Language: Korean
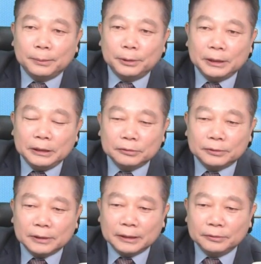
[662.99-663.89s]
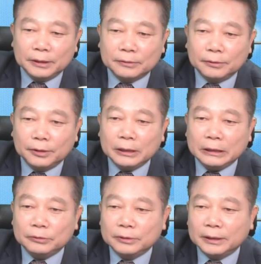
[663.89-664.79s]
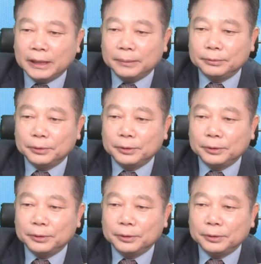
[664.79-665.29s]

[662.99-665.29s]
뭐 기숙사도 있고요, 기숙사 내부도